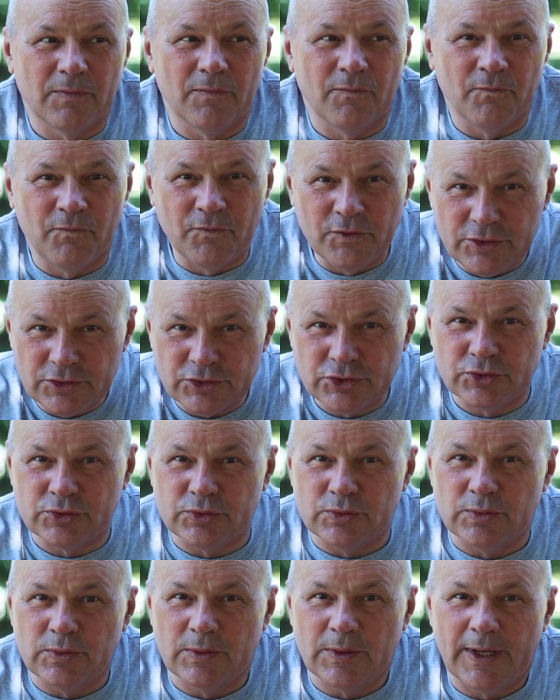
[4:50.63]

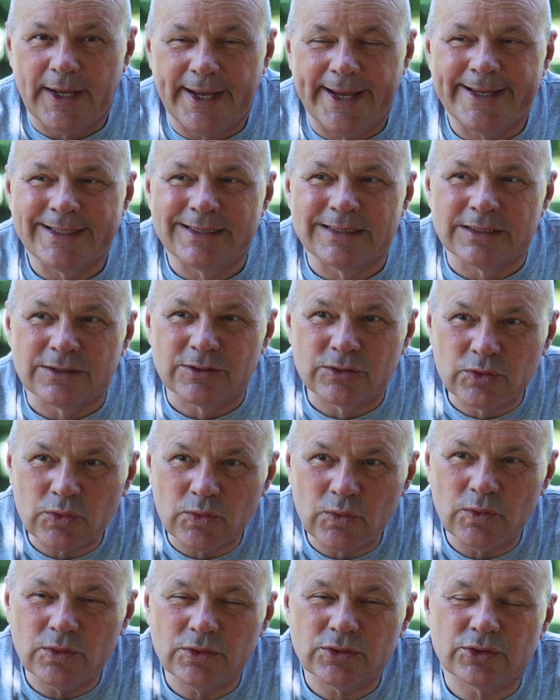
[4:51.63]
вижу, это
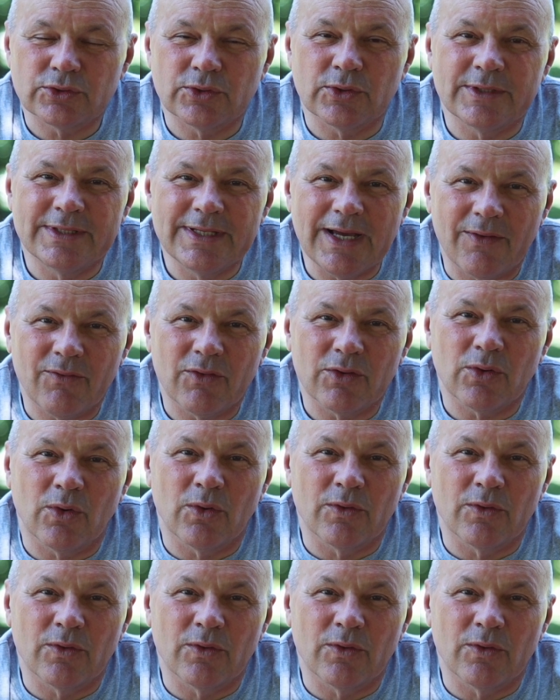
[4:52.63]
то, что дьявол,